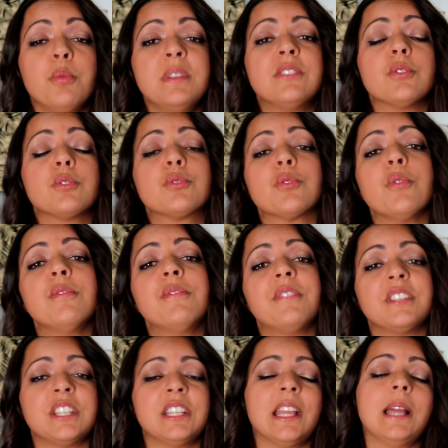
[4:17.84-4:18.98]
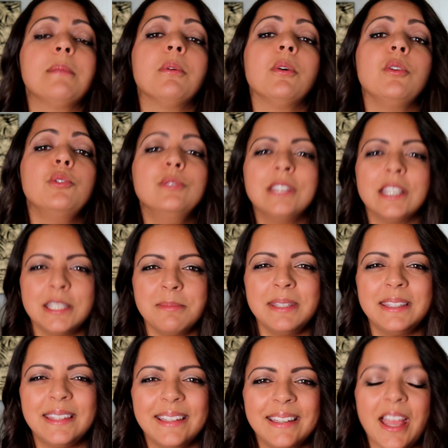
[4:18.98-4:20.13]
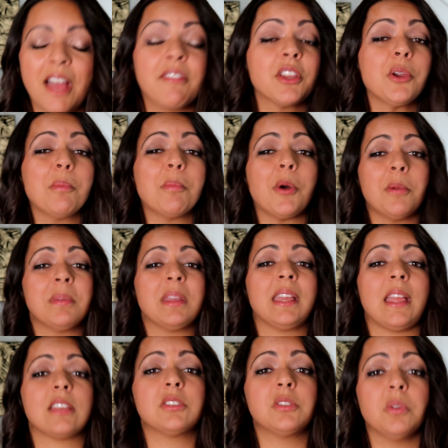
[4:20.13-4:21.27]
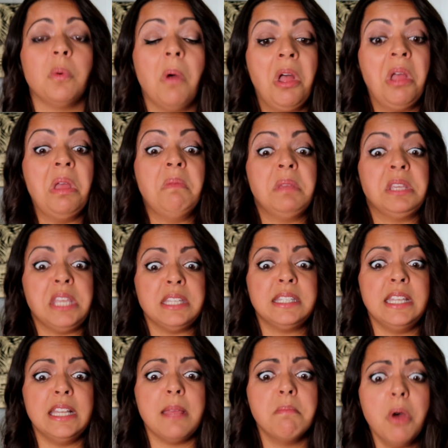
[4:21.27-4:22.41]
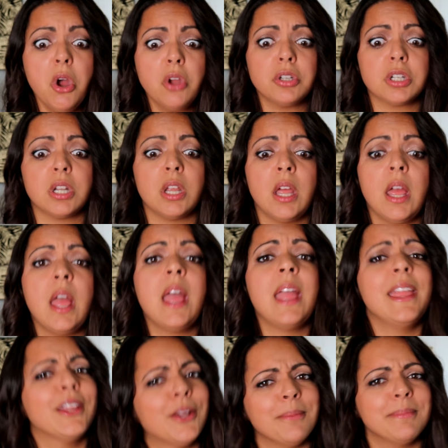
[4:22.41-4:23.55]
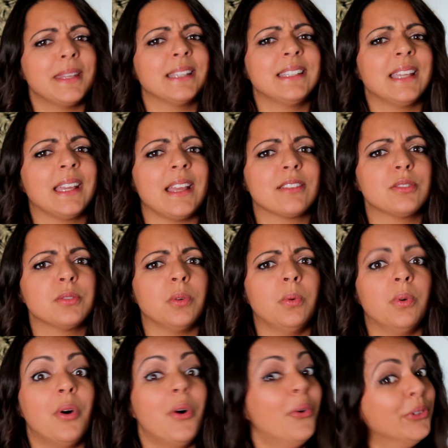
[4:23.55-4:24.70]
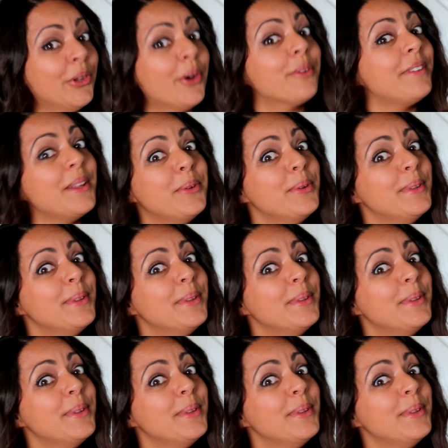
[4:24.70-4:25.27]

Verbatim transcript: lui, ce jeu fait généralement l'unanimité avec comme première réaction Mais qu'est-ce qu'il est moche et comme dernière réaction, on en refait